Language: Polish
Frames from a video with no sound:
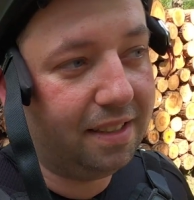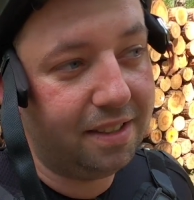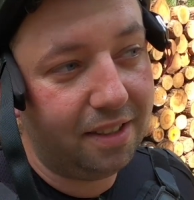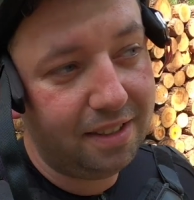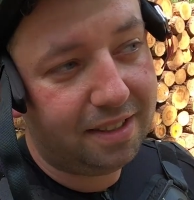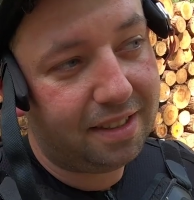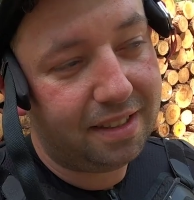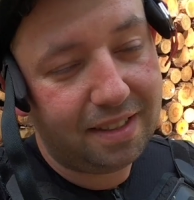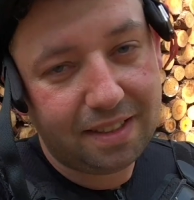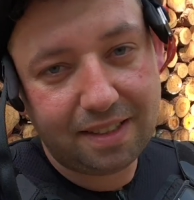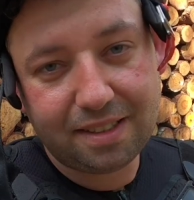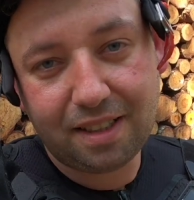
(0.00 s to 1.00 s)
No i czy
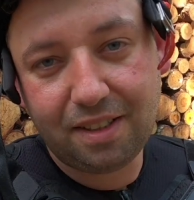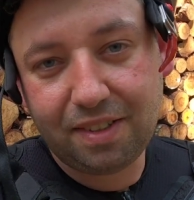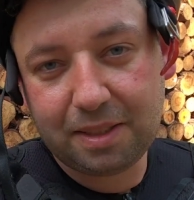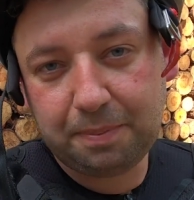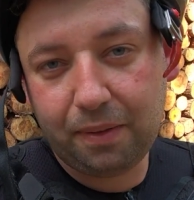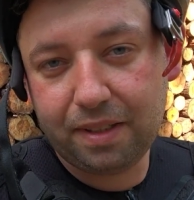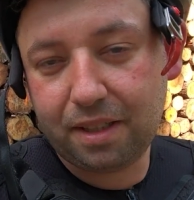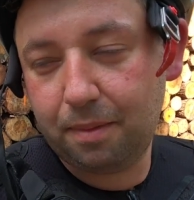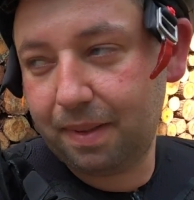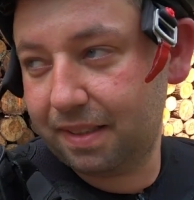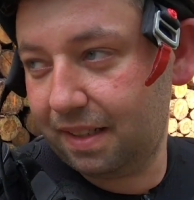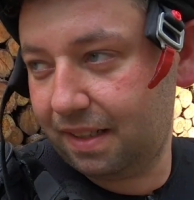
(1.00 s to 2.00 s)
nie zainstalować Power
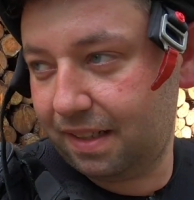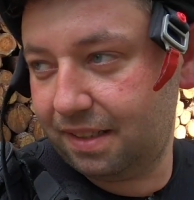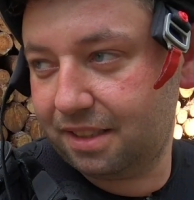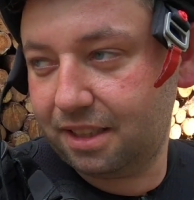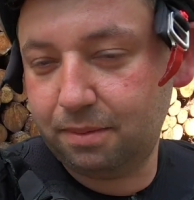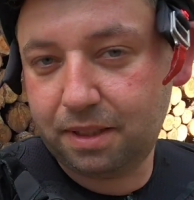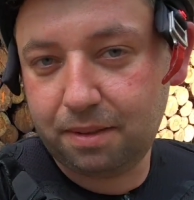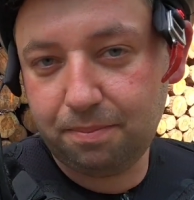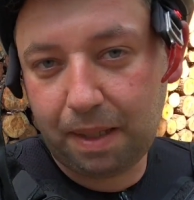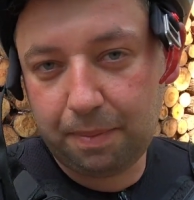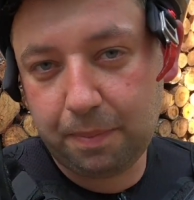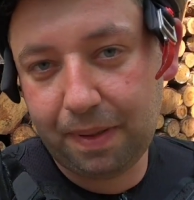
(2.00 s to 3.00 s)
Commandera, nie zrobić
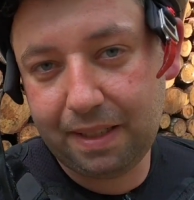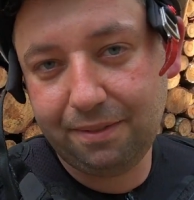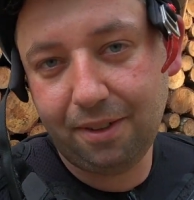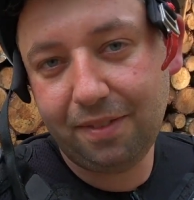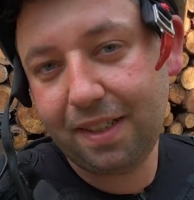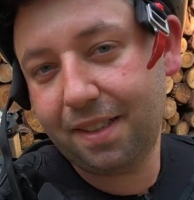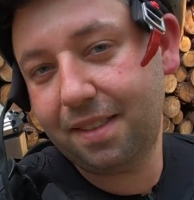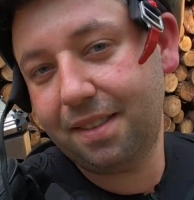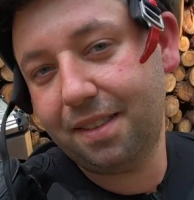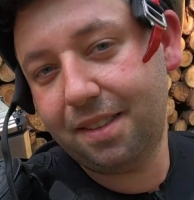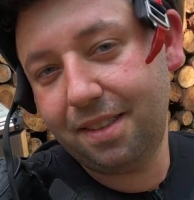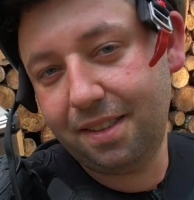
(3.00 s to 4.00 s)
mapy
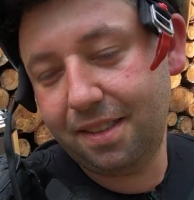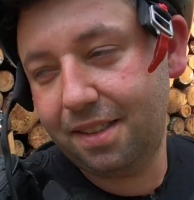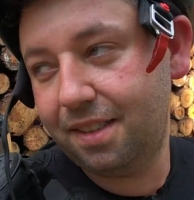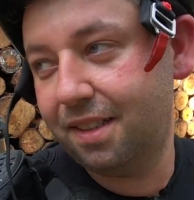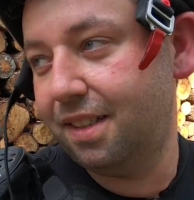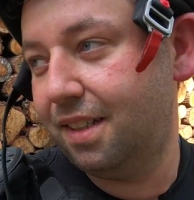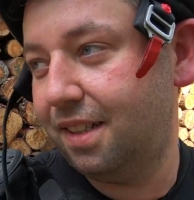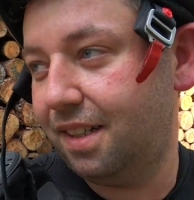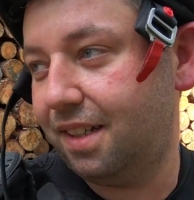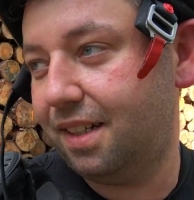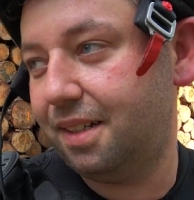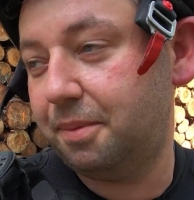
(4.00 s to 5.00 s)
paliwowej i
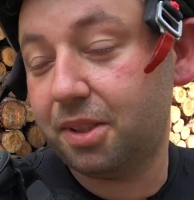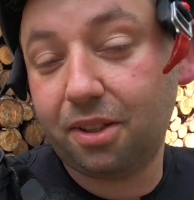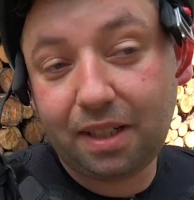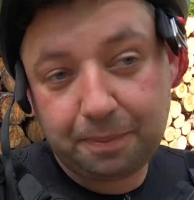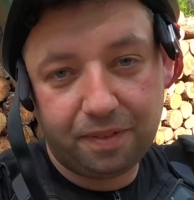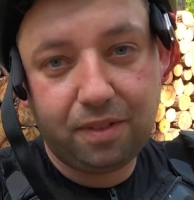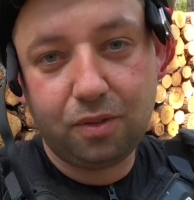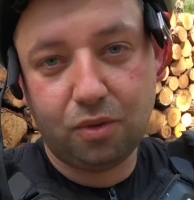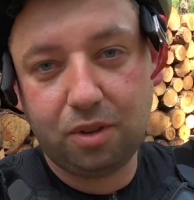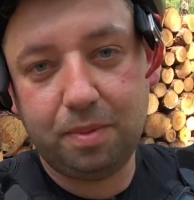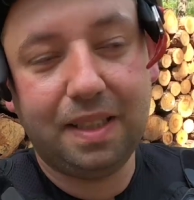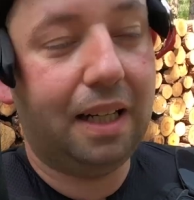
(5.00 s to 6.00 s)
e, bo to na pewno
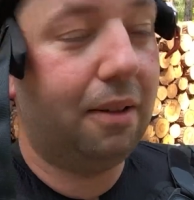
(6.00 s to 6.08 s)
dużo by